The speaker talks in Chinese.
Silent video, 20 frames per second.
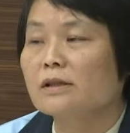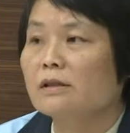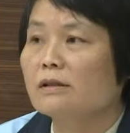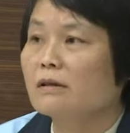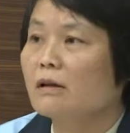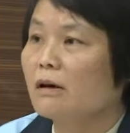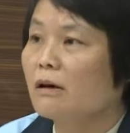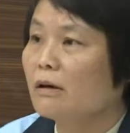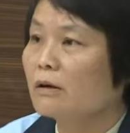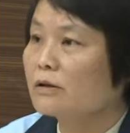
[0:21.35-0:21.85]

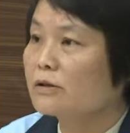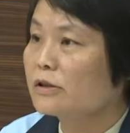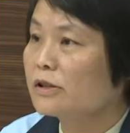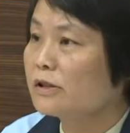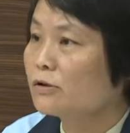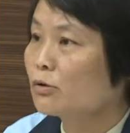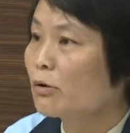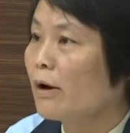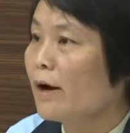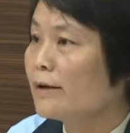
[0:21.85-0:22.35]
情哈
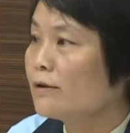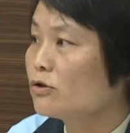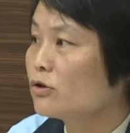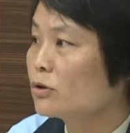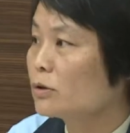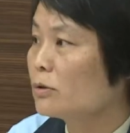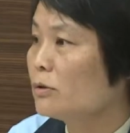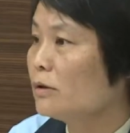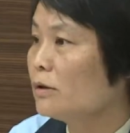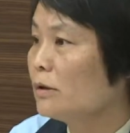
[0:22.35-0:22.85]
是传
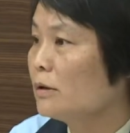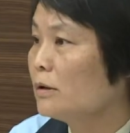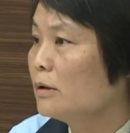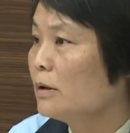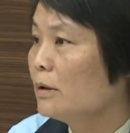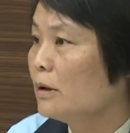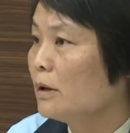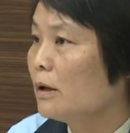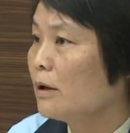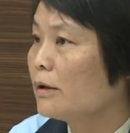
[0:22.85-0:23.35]
说
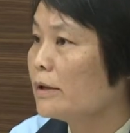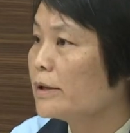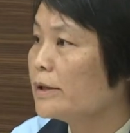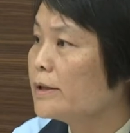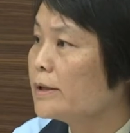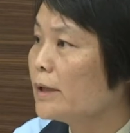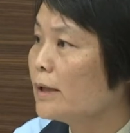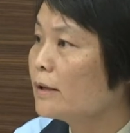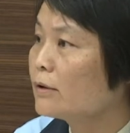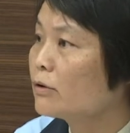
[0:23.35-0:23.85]
哦，一
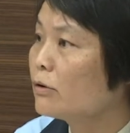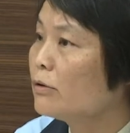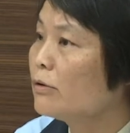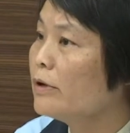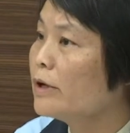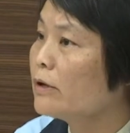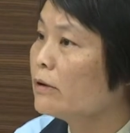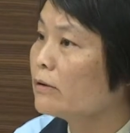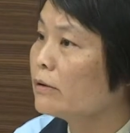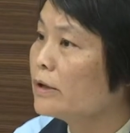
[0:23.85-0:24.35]
切都
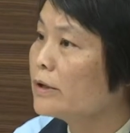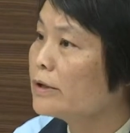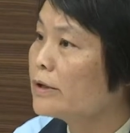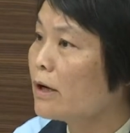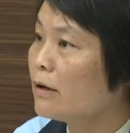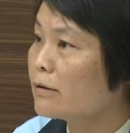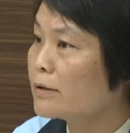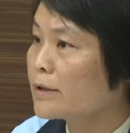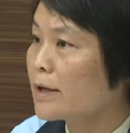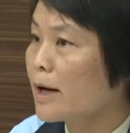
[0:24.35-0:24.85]
会有人
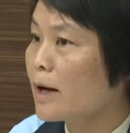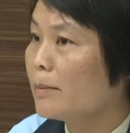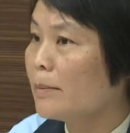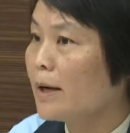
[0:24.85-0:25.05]
调查